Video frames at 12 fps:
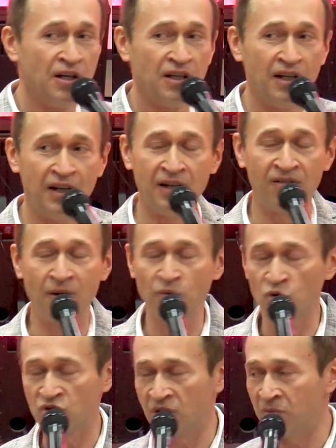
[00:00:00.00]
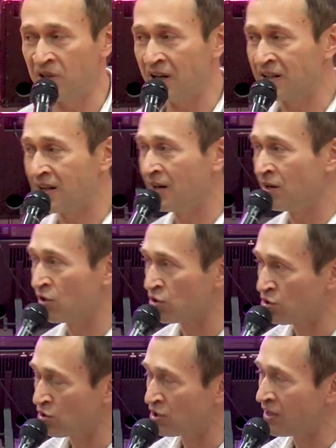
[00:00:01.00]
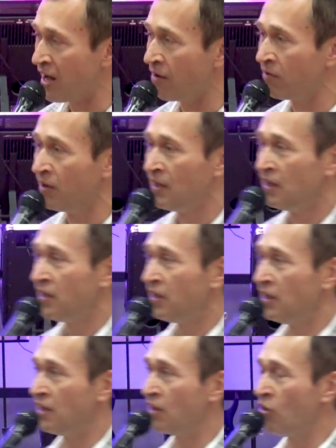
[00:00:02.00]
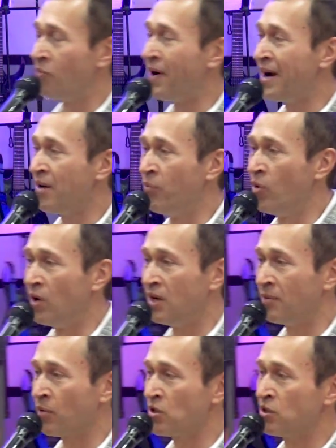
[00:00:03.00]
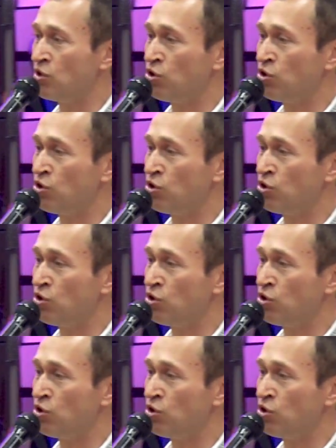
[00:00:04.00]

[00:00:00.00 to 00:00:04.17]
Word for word: или вам нужно менять коленный сустав, или любая боль. Я просто